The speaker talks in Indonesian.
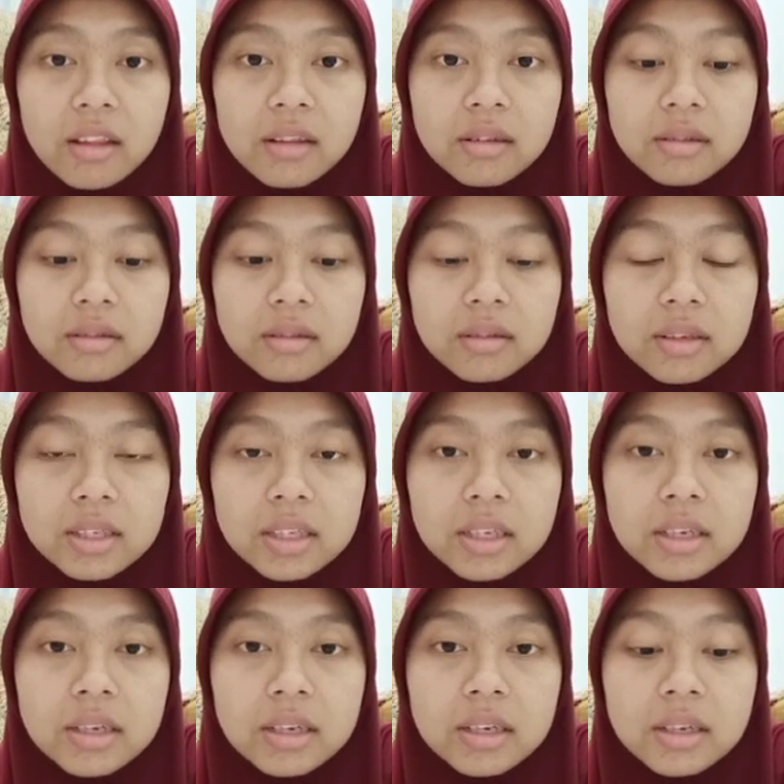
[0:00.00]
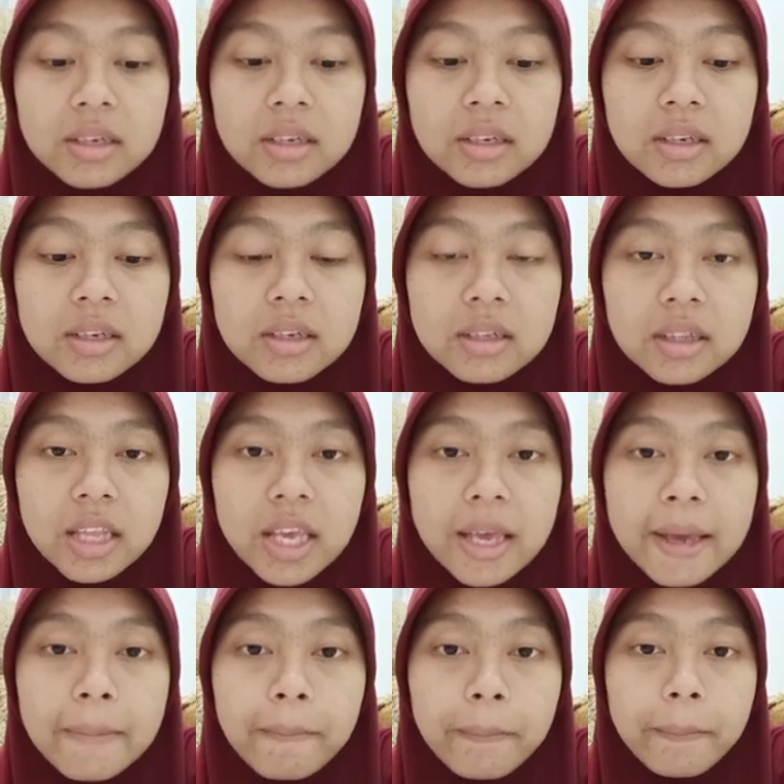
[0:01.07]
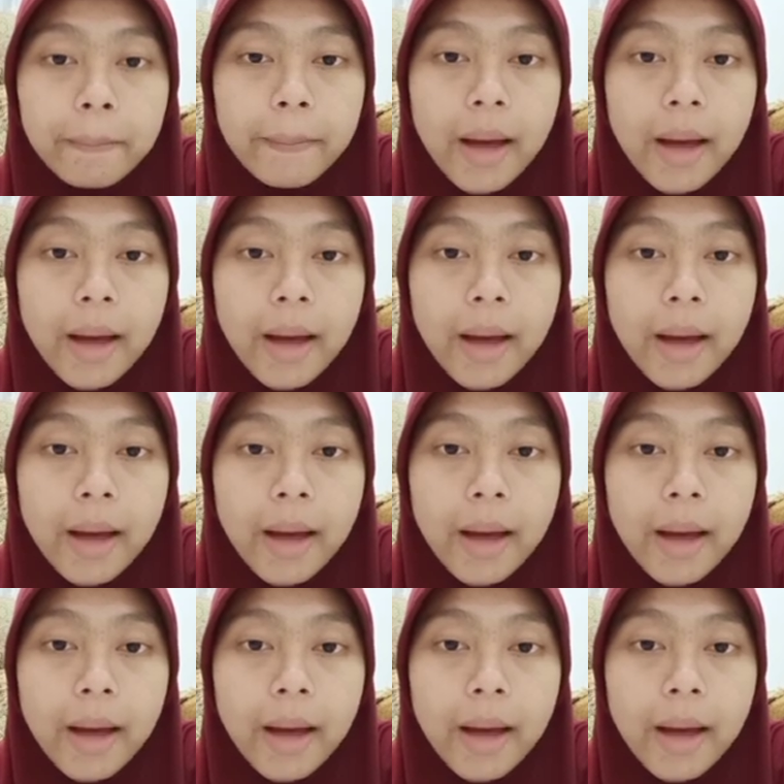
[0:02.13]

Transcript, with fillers: setimpal